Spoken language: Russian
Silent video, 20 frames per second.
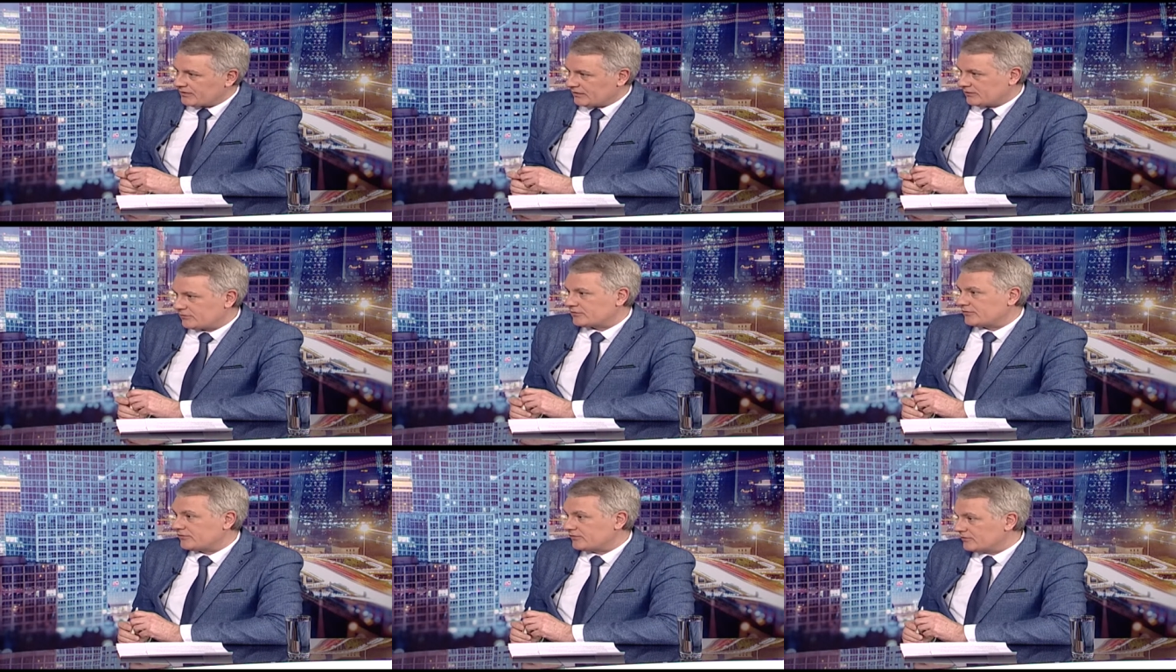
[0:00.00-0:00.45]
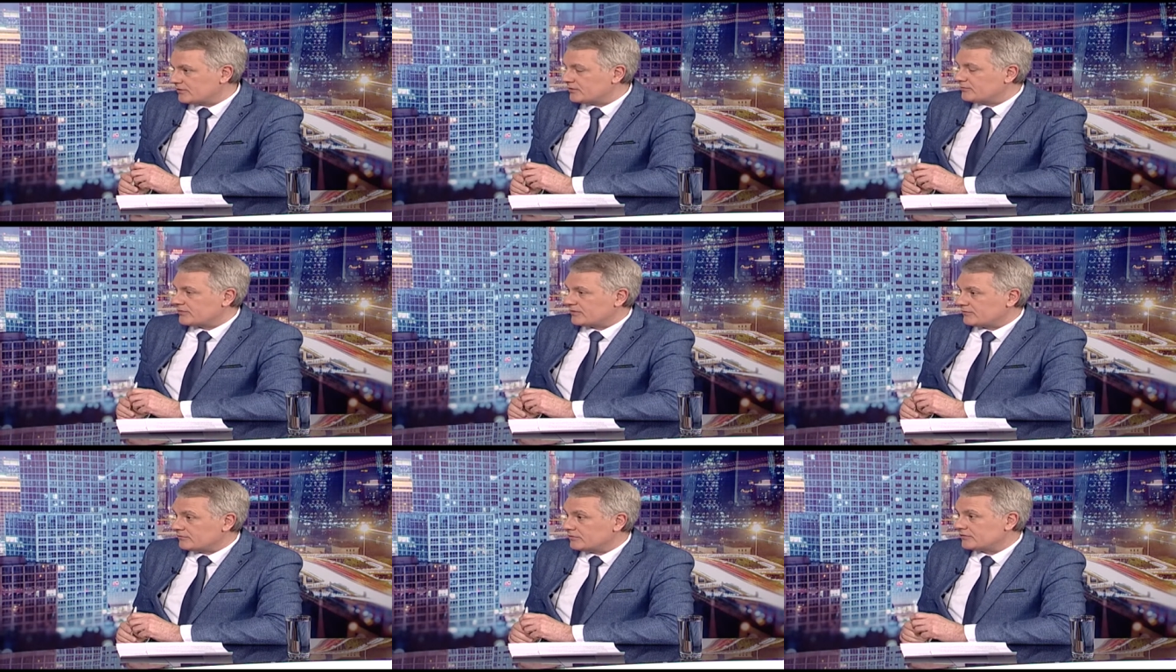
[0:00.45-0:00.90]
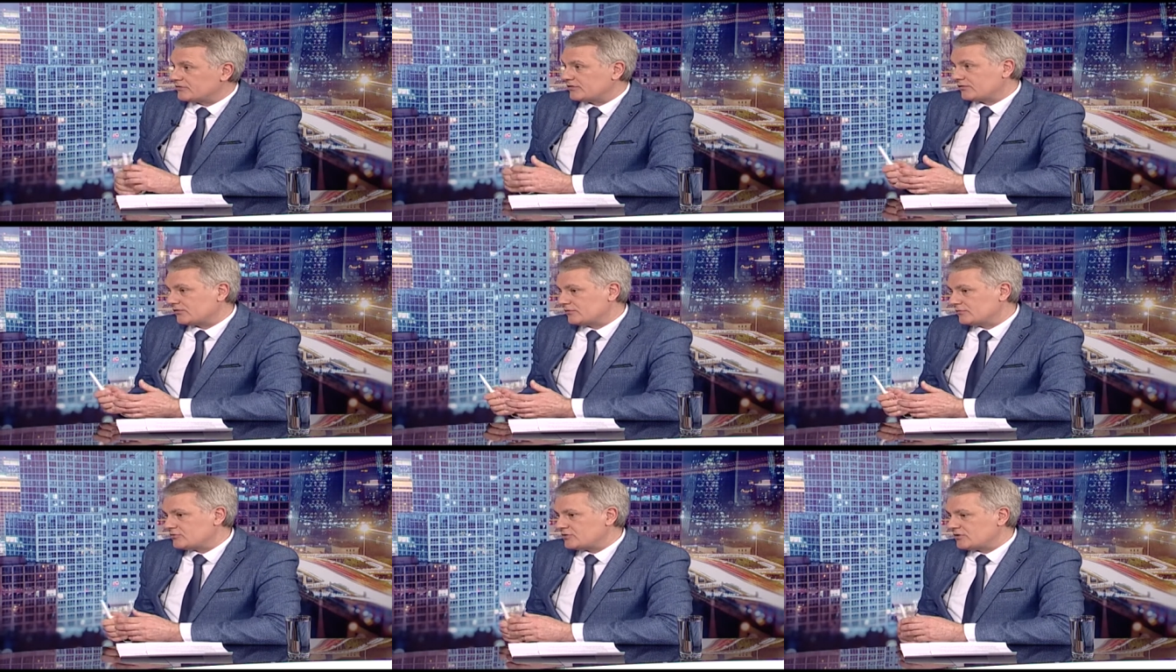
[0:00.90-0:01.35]
которые сегодня проводятся
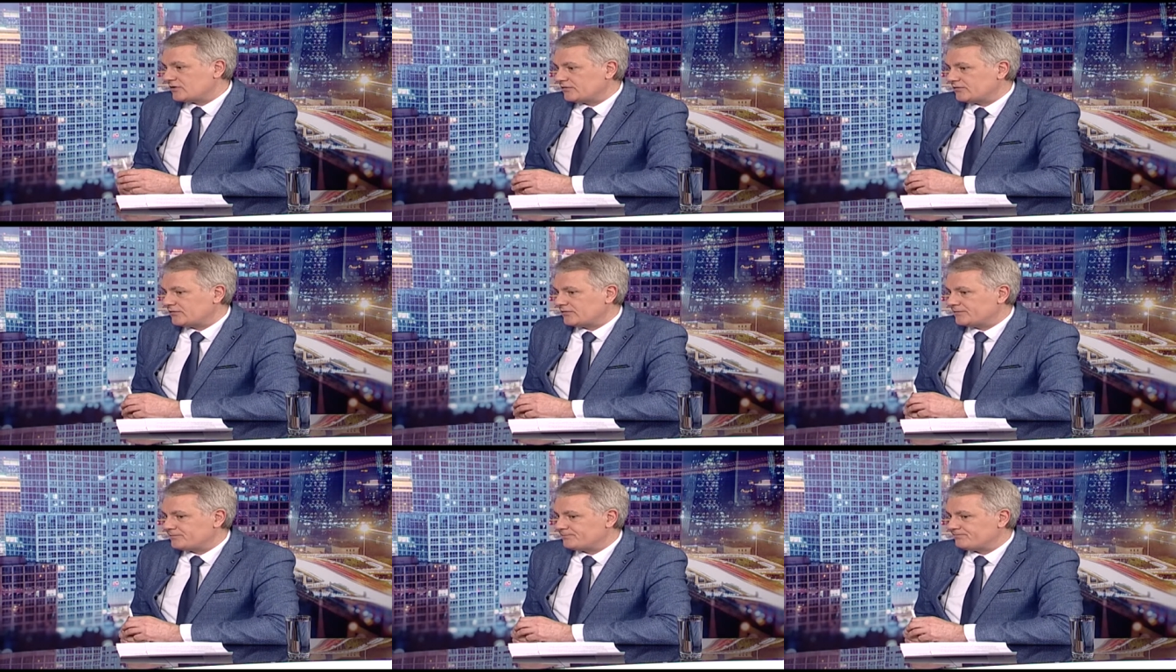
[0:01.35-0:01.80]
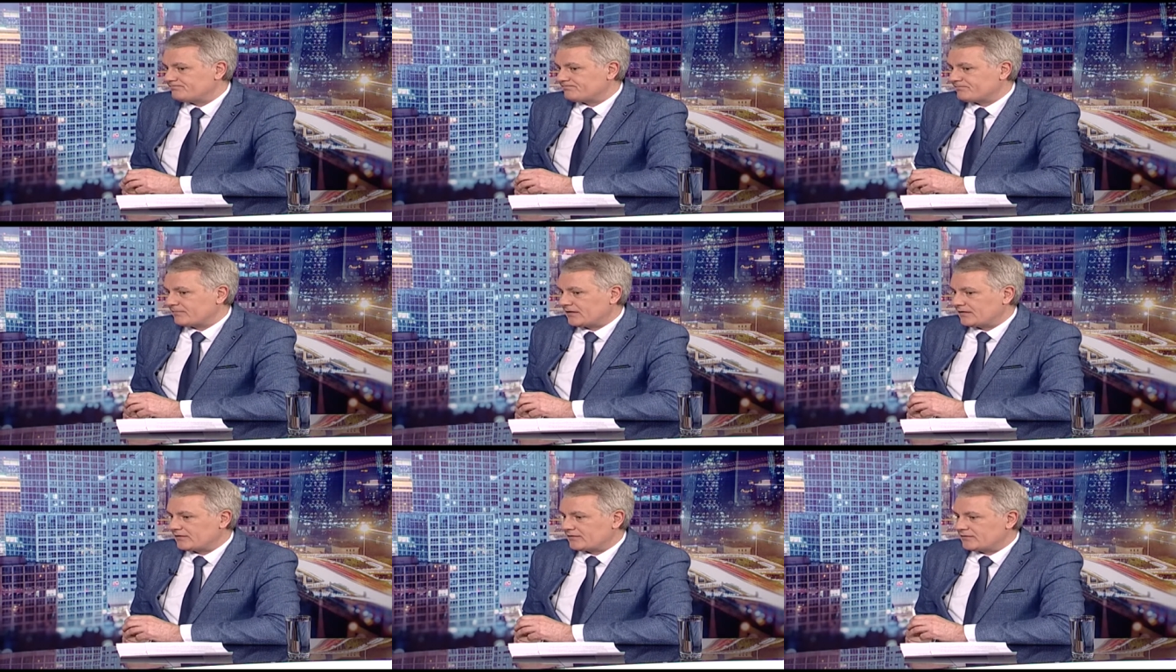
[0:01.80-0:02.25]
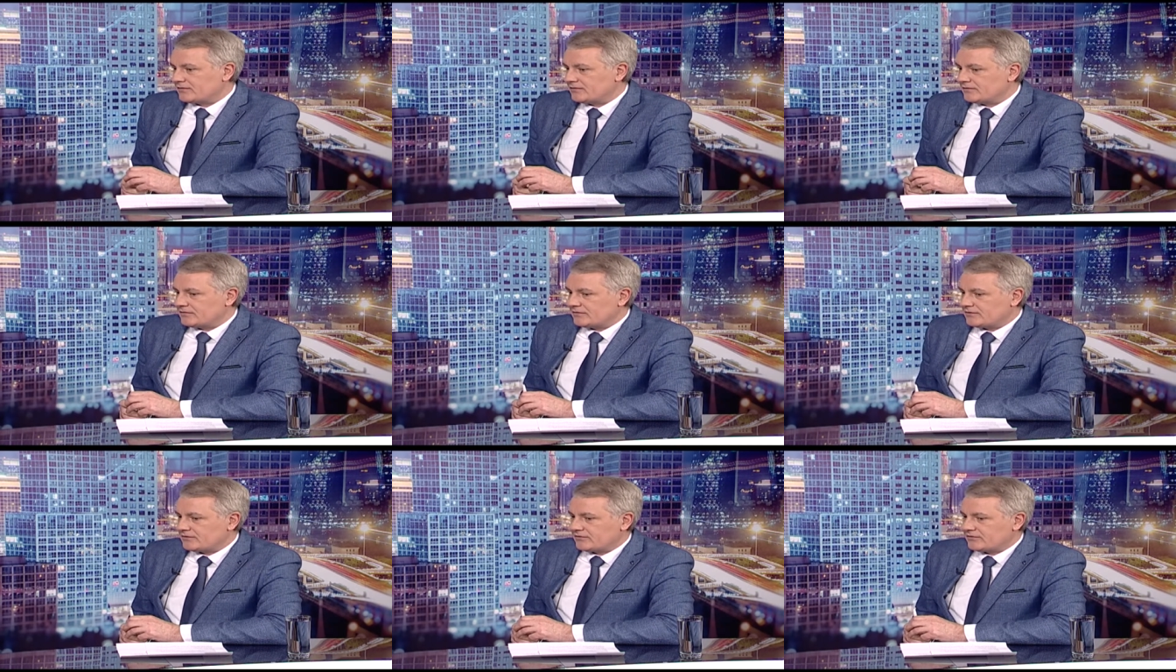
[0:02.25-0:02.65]
с точки, э,